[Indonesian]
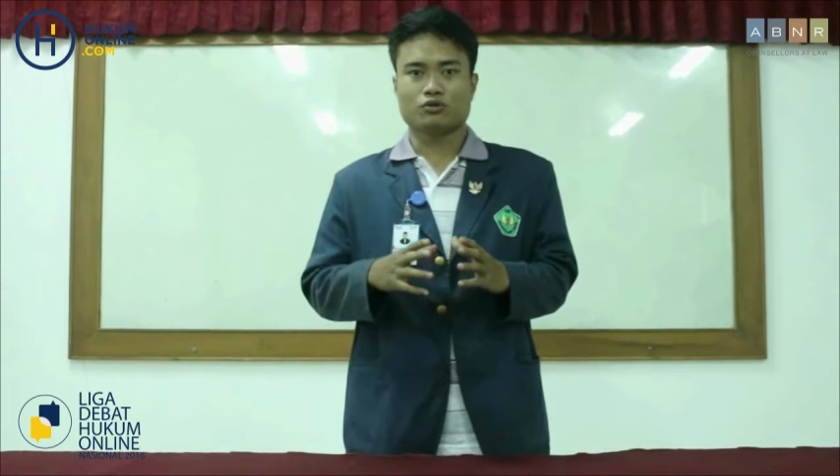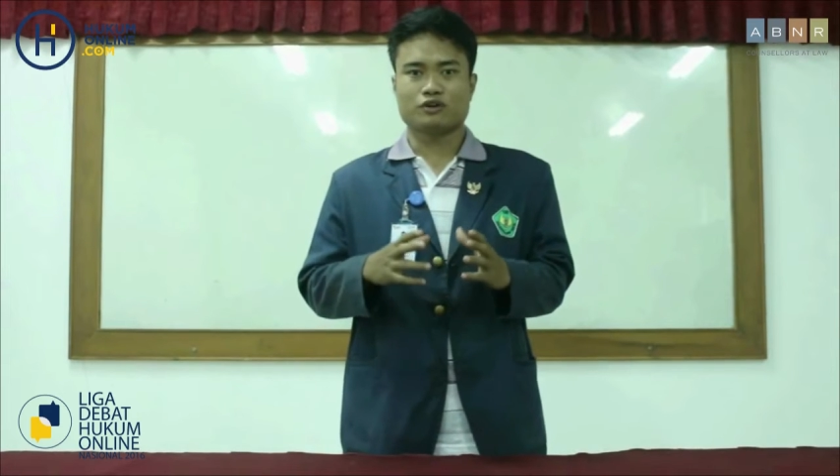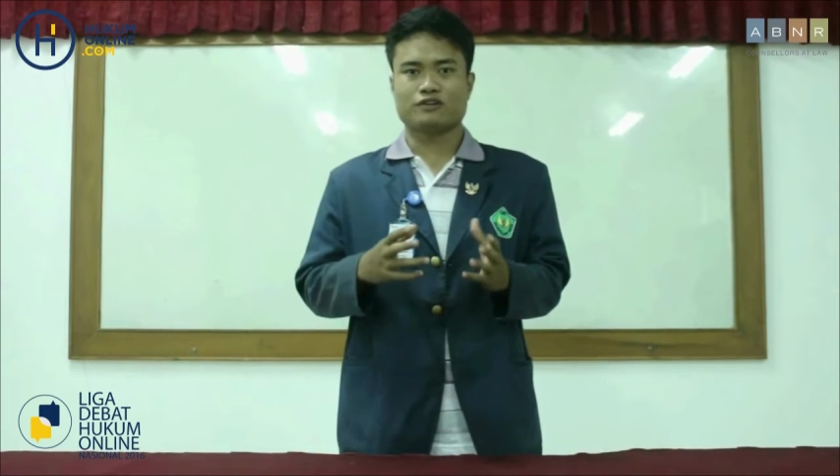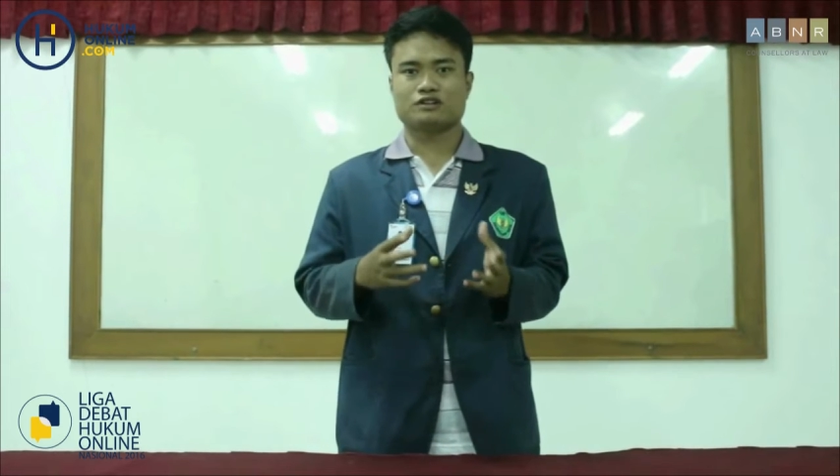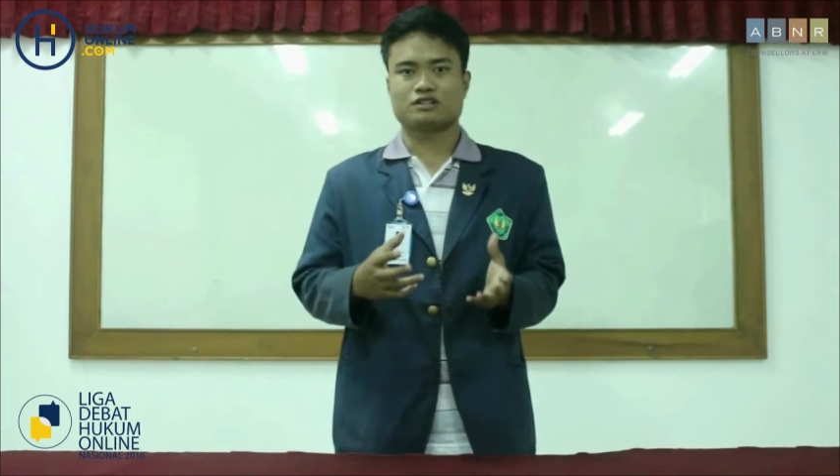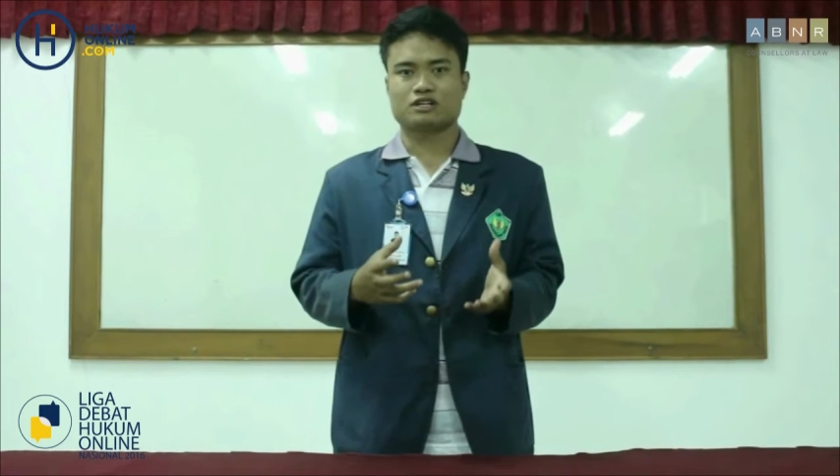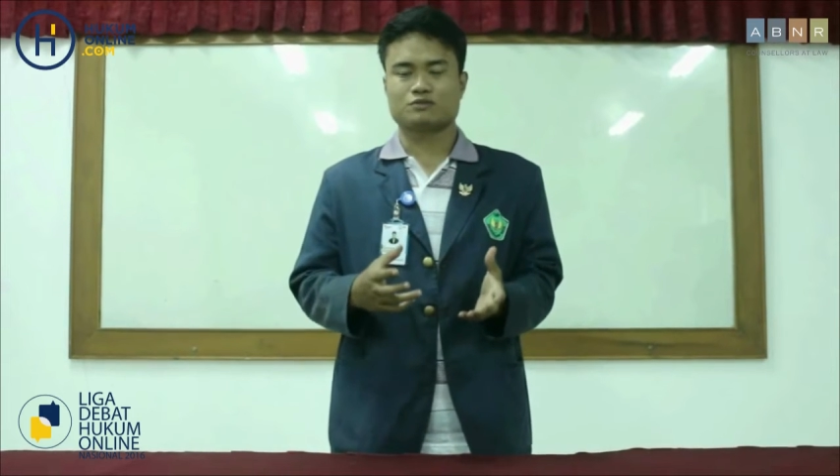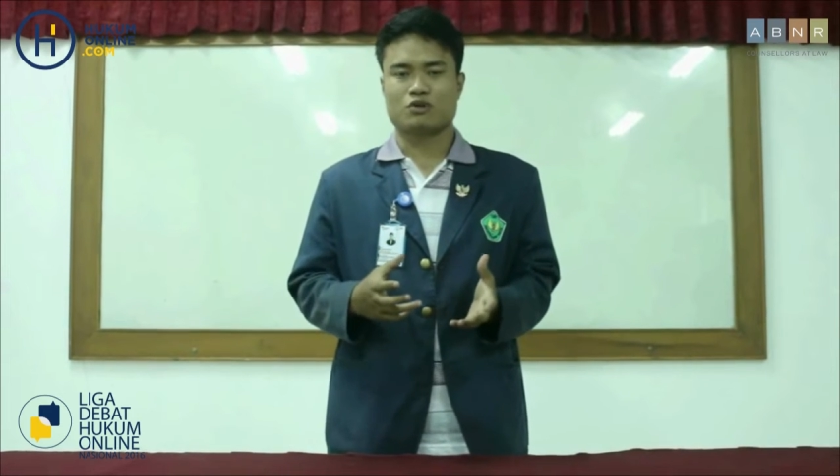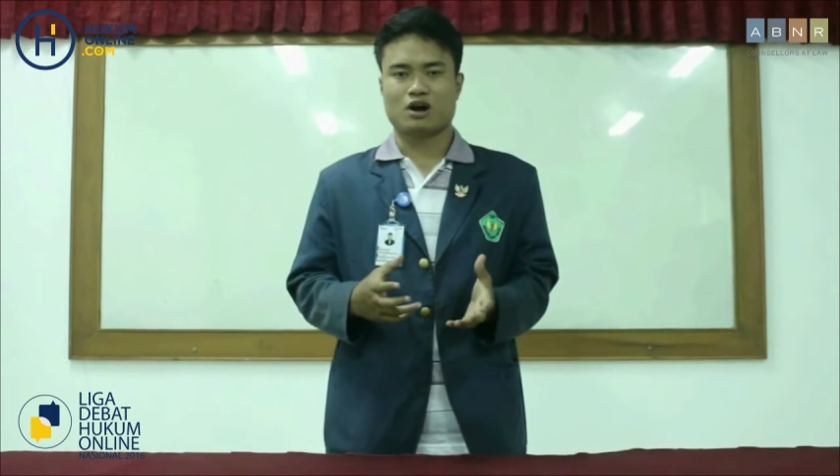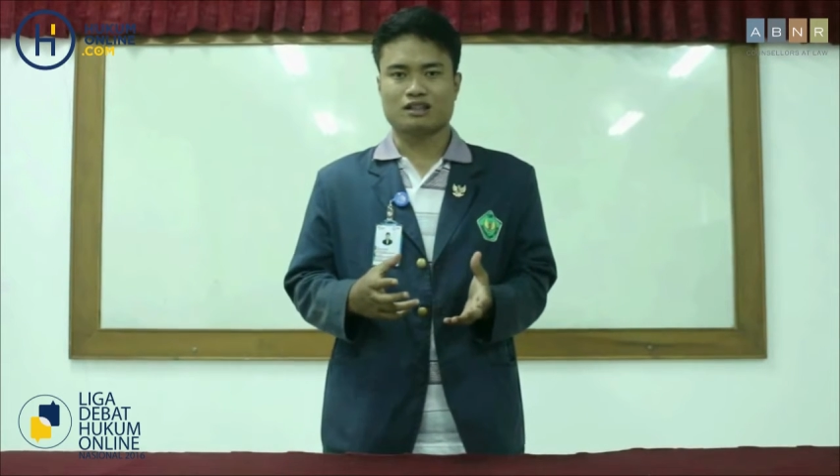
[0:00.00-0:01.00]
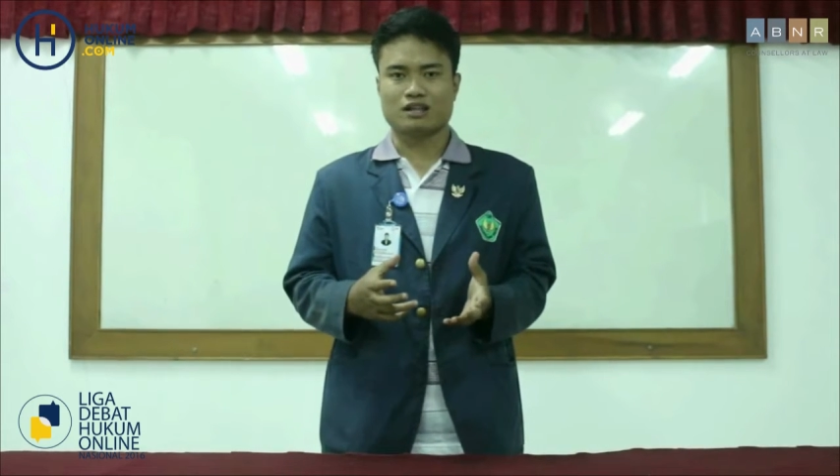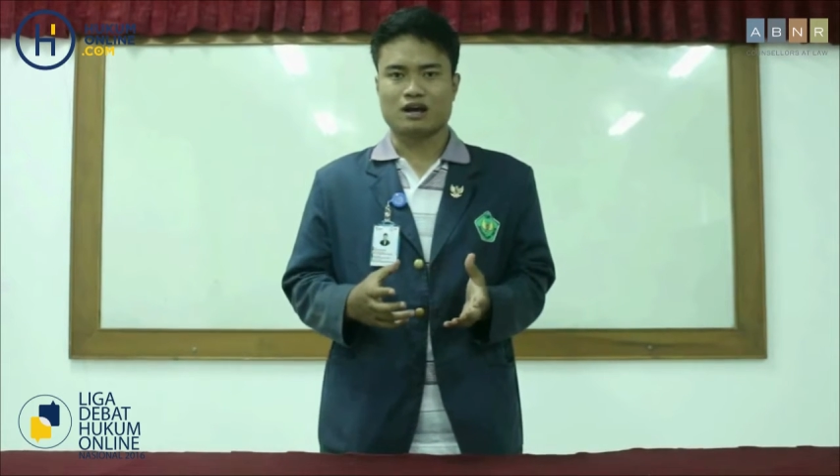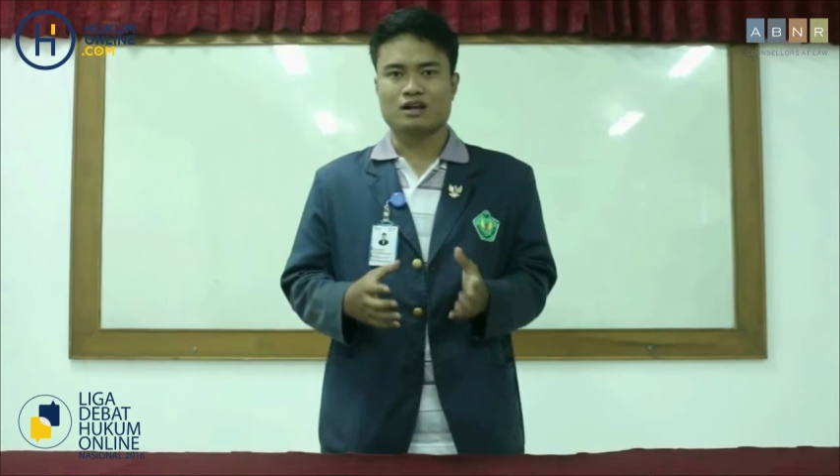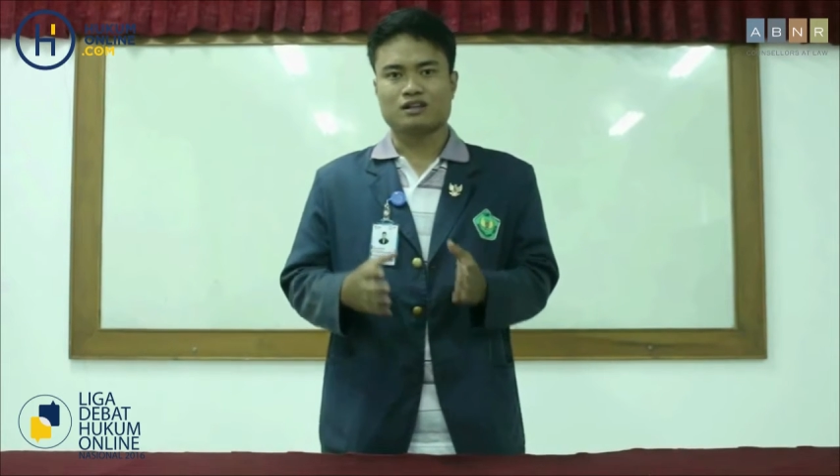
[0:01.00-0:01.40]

Universitas Bung Hatta